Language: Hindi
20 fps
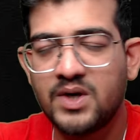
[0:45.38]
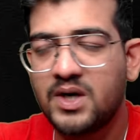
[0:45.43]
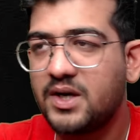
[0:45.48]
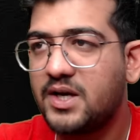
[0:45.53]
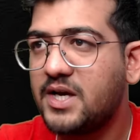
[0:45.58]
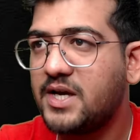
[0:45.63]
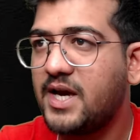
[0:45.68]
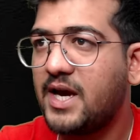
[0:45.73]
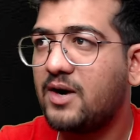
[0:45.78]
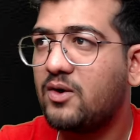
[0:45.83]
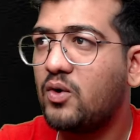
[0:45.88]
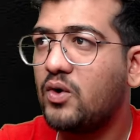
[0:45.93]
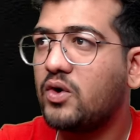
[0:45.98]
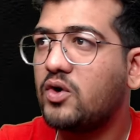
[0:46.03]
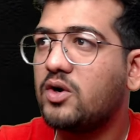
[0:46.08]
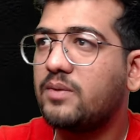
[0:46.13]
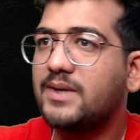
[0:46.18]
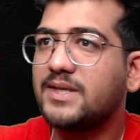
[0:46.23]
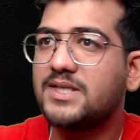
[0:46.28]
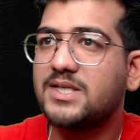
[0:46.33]
ठीक है कोई
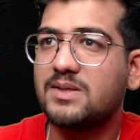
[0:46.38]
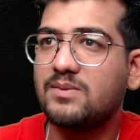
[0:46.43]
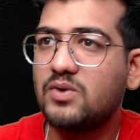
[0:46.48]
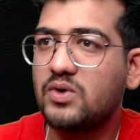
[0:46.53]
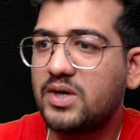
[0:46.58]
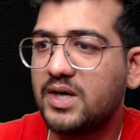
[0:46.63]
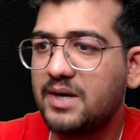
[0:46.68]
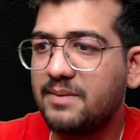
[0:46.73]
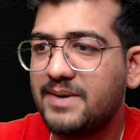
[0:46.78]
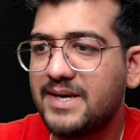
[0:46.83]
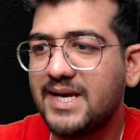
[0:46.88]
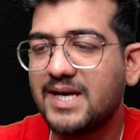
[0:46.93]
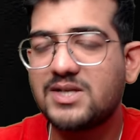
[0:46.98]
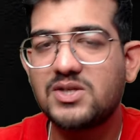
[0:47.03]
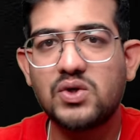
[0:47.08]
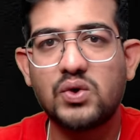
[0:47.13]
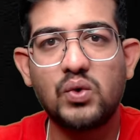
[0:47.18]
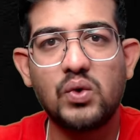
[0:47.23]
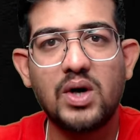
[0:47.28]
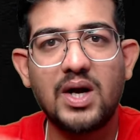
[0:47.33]
कोई बच्चे बोल रहे हैं भैया
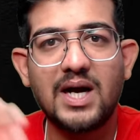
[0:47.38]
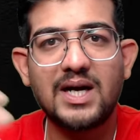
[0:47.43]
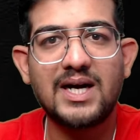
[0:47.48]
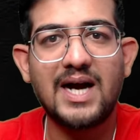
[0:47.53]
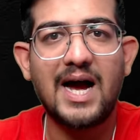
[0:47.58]
स्कूल का